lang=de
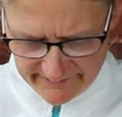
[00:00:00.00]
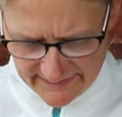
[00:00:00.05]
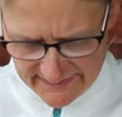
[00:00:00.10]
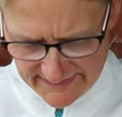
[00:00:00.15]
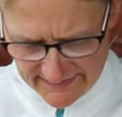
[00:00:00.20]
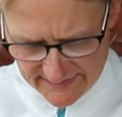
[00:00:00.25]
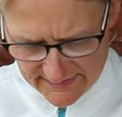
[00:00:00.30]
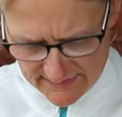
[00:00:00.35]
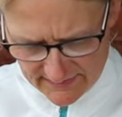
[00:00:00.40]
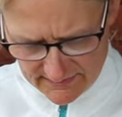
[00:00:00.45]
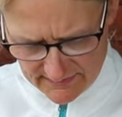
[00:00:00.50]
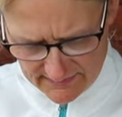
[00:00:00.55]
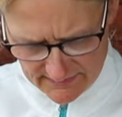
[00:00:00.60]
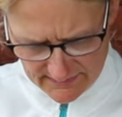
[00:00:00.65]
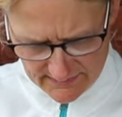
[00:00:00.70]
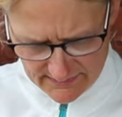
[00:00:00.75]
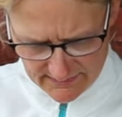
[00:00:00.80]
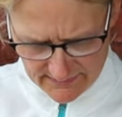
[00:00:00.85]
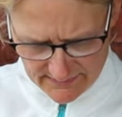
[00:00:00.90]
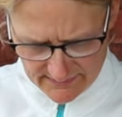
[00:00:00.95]
wir hier
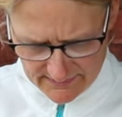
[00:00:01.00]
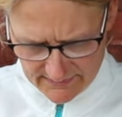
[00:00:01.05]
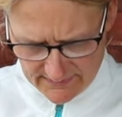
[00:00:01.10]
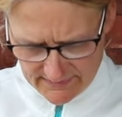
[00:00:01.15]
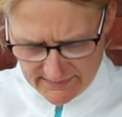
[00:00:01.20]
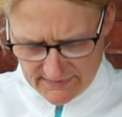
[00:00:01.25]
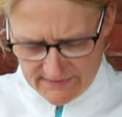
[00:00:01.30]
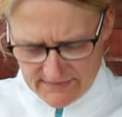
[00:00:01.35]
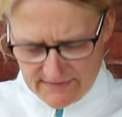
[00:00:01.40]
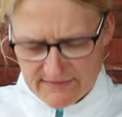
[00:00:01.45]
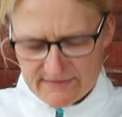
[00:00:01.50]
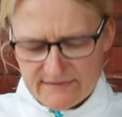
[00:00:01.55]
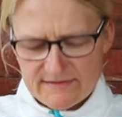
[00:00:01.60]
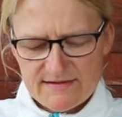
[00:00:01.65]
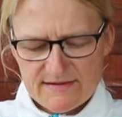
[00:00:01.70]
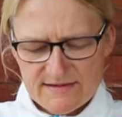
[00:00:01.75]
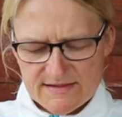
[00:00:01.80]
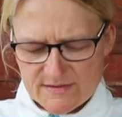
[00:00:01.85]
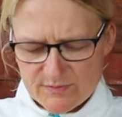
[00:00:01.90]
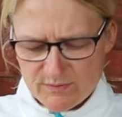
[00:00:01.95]

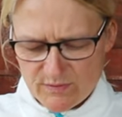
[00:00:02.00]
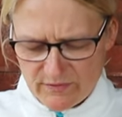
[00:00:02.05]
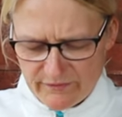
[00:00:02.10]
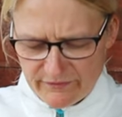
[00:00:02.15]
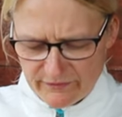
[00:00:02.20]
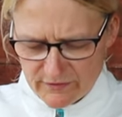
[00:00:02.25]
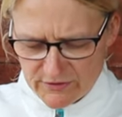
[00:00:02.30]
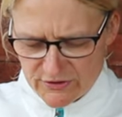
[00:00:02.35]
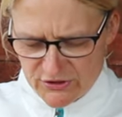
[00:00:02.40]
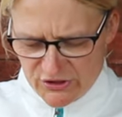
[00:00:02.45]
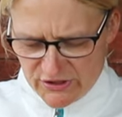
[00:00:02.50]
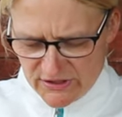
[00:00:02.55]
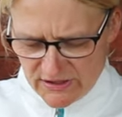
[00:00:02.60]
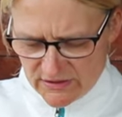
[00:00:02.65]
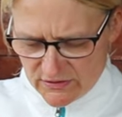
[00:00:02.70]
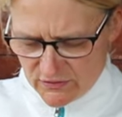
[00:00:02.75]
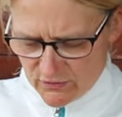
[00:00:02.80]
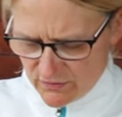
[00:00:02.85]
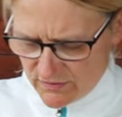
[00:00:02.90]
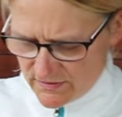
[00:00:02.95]
die 12 Volt
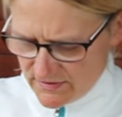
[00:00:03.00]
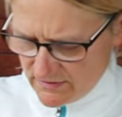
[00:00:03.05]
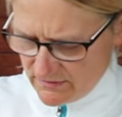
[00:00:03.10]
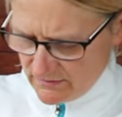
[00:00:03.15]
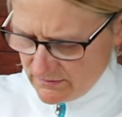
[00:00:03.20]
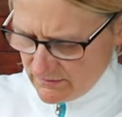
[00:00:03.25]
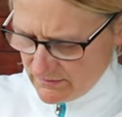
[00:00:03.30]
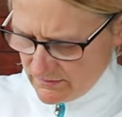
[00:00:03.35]
Steckdose.